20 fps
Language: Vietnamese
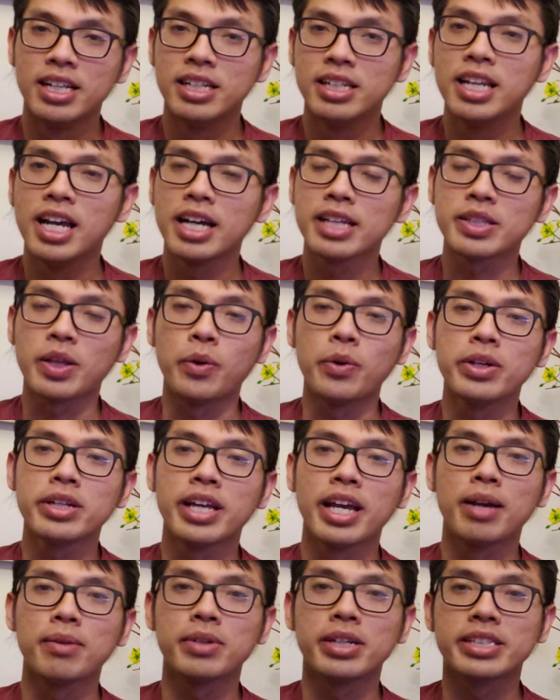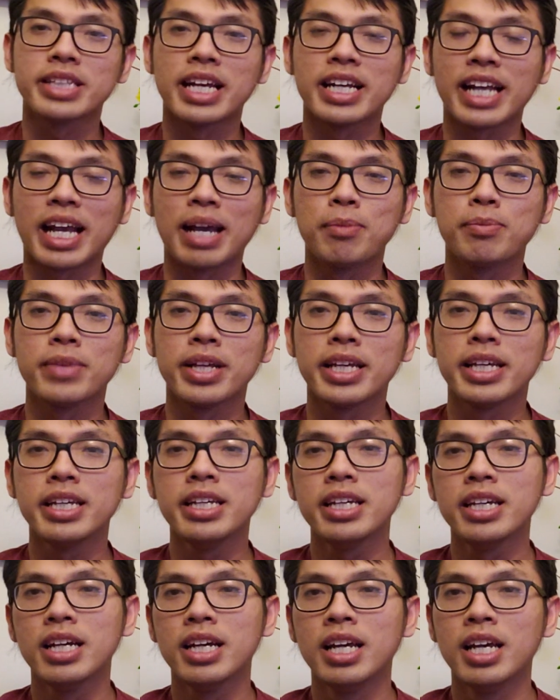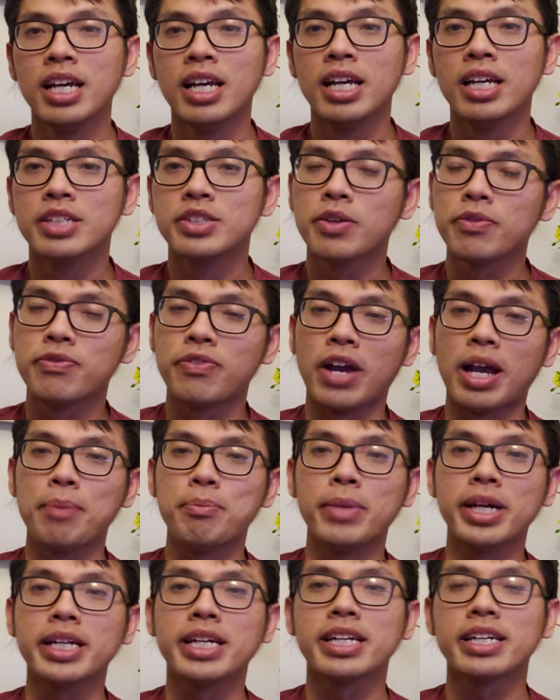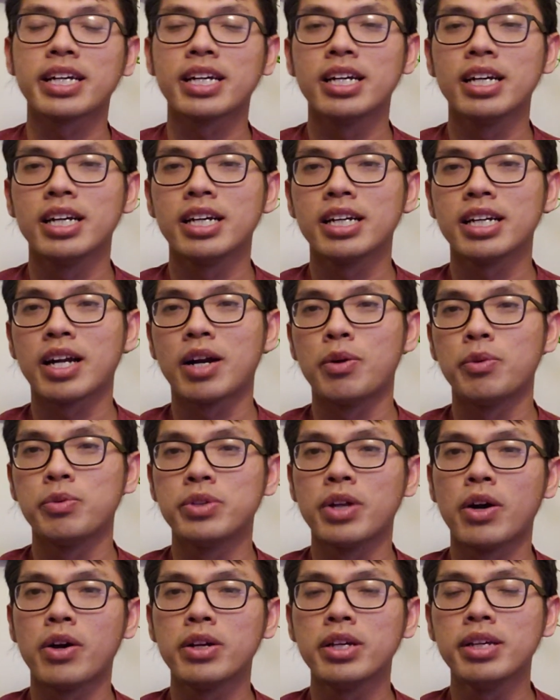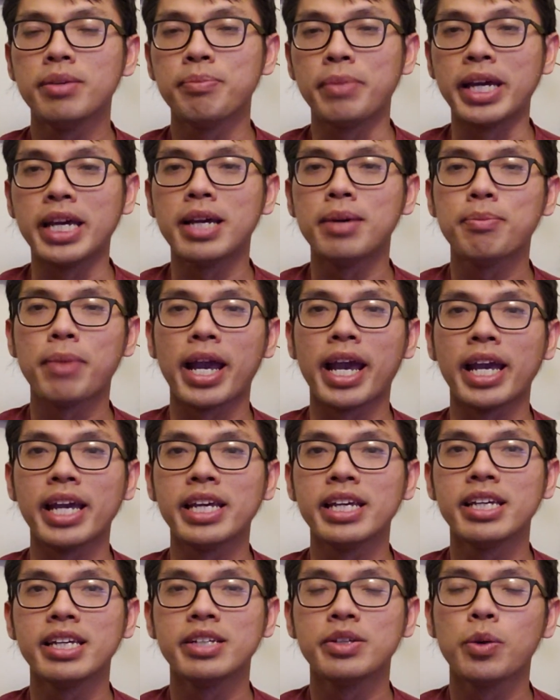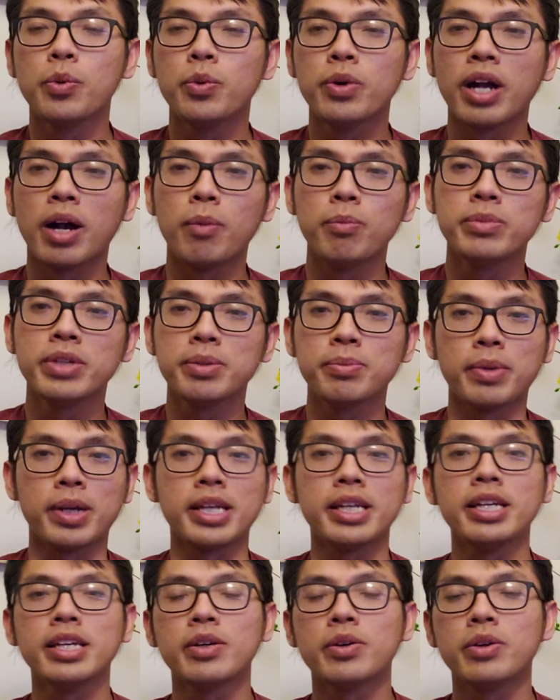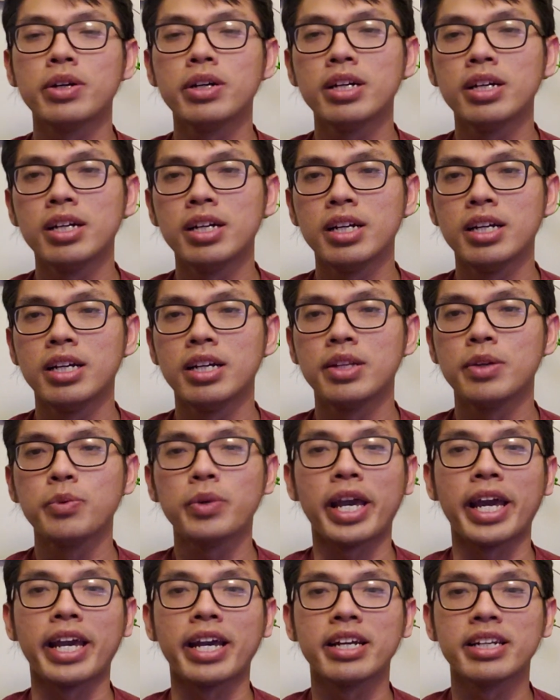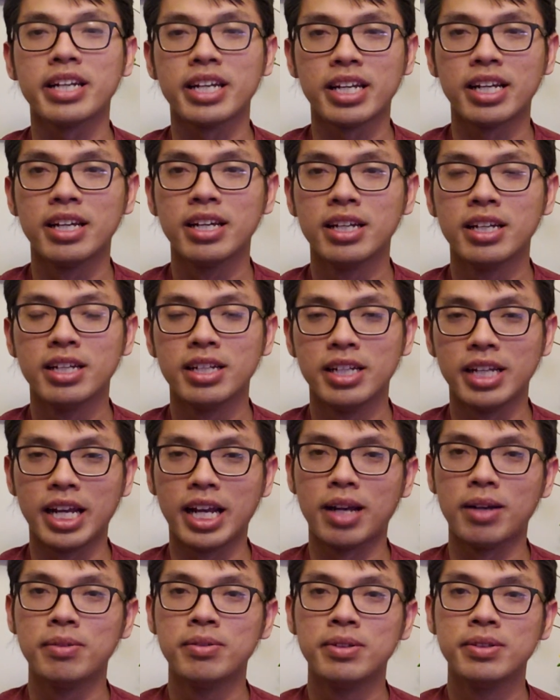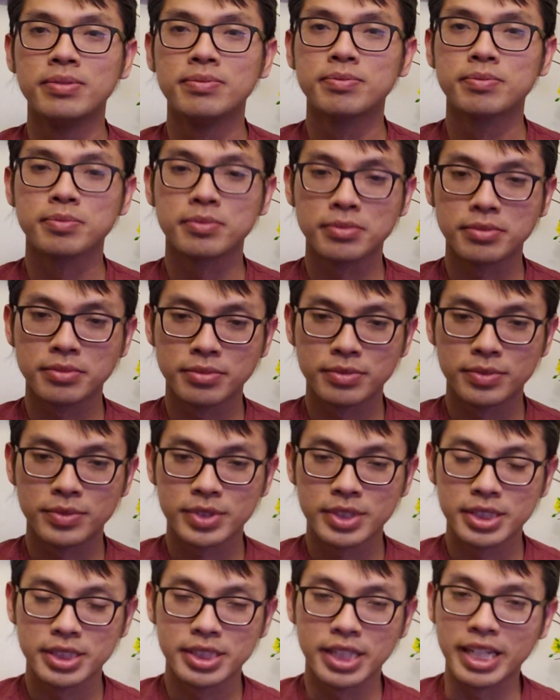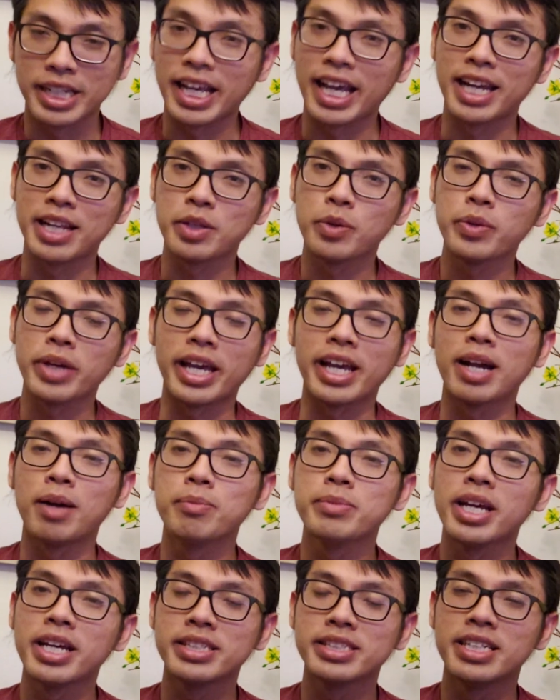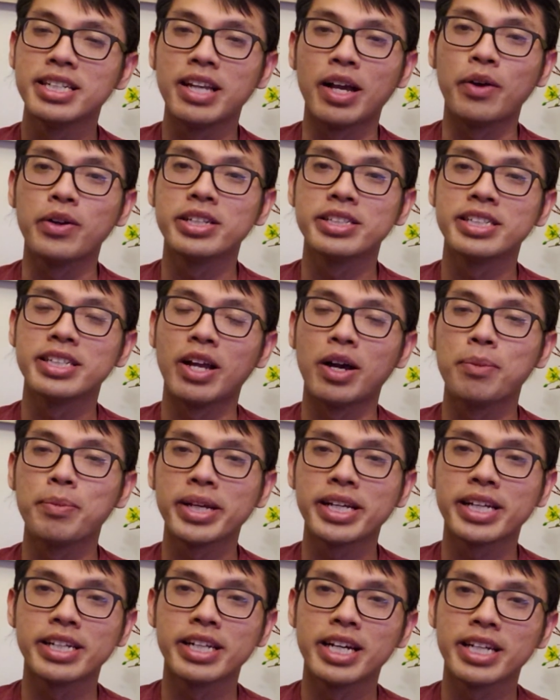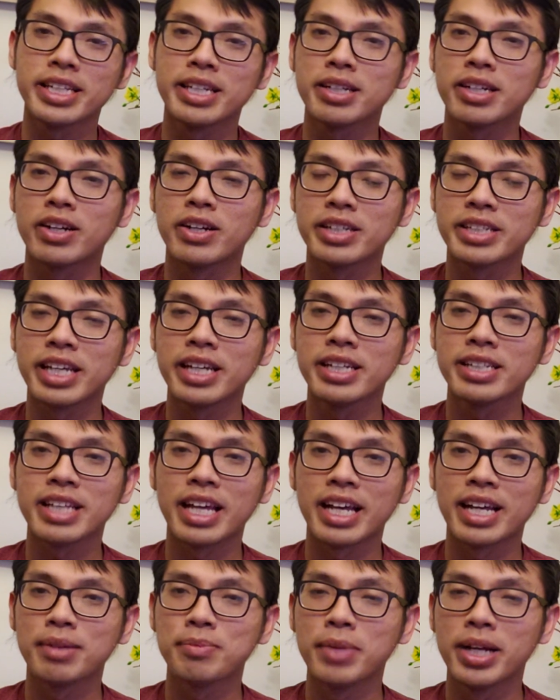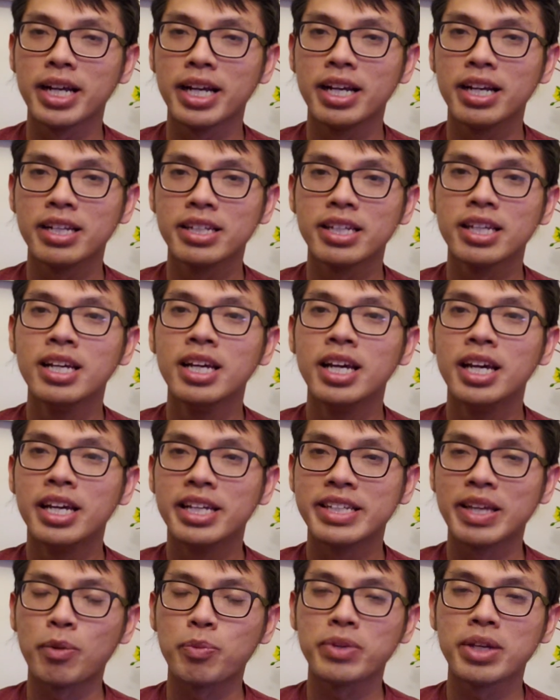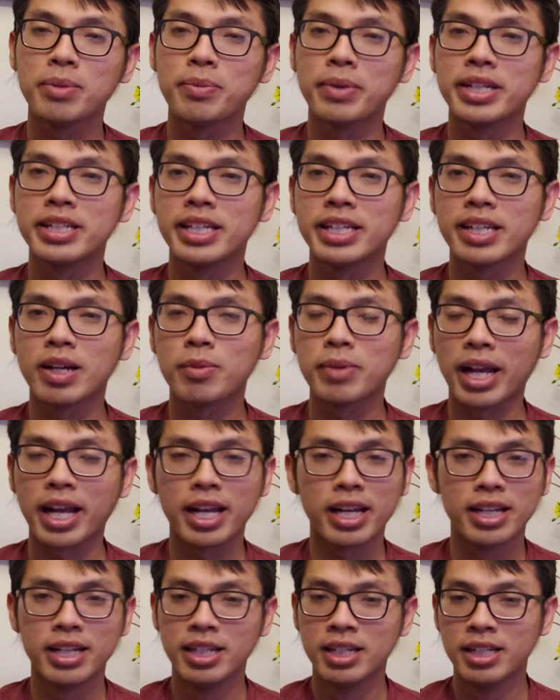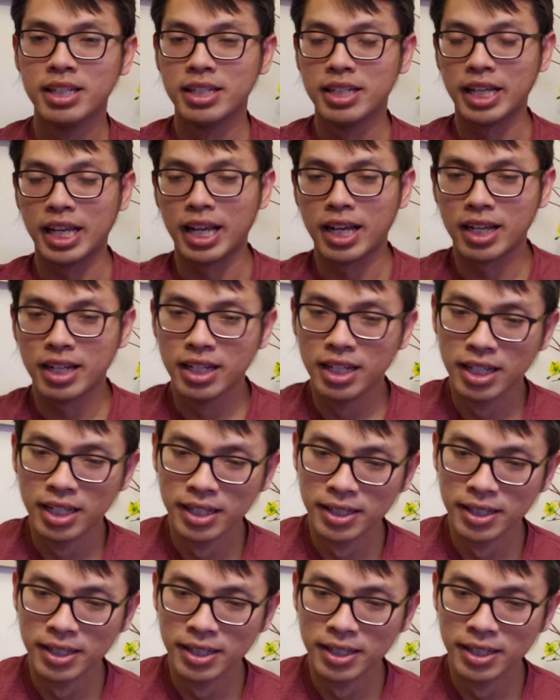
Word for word: lớn tuổi ha người ta cảm thấy xúc phạm bởi cái câu nói mỉa mai du khống nước mỹ của chú ngàn đó ha thành ra là chú ngạn ông nên xin lỗi xin lỗi mấy người đó chứ còn những thằng mà nhóc như mình thì không cần à.